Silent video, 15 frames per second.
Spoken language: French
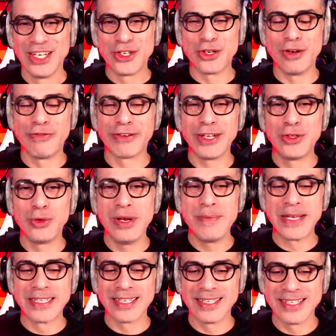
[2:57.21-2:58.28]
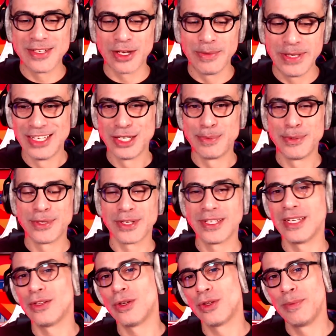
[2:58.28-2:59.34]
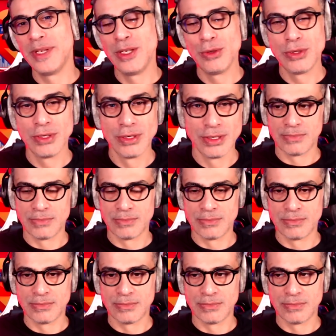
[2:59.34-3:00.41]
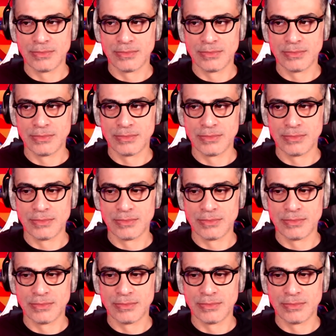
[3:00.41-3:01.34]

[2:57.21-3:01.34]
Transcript: Je le ferai tous les matins désormais. Je peux sortir 30 minutes Allez, attaquez, attaquez.